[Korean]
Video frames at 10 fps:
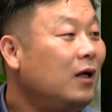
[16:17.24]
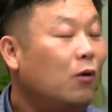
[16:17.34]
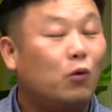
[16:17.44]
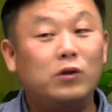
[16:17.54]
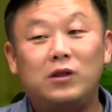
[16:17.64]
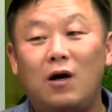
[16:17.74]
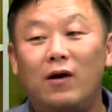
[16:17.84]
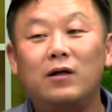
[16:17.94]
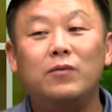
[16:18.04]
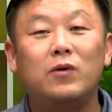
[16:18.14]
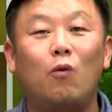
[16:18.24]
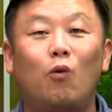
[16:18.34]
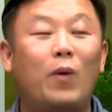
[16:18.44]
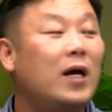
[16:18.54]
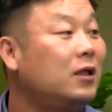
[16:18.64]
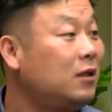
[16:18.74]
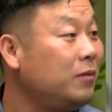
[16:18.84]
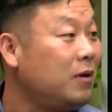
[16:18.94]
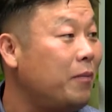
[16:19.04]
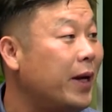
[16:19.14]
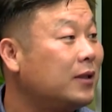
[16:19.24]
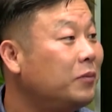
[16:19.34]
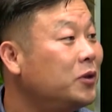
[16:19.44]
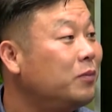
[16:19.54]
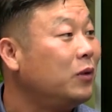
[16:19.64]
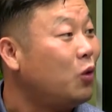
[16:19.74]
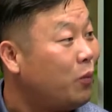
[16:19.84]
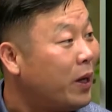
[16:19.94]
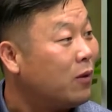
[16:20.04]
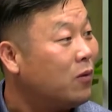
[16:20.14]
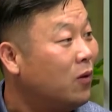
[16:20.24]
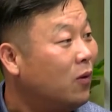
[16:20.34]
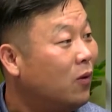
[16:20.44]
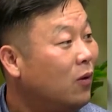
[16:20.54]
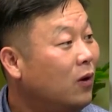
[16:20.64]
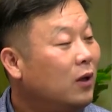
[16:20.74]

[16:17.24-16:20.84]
오늘 제가 확인해보니까 오마이TV가 130만 돌파했고 네,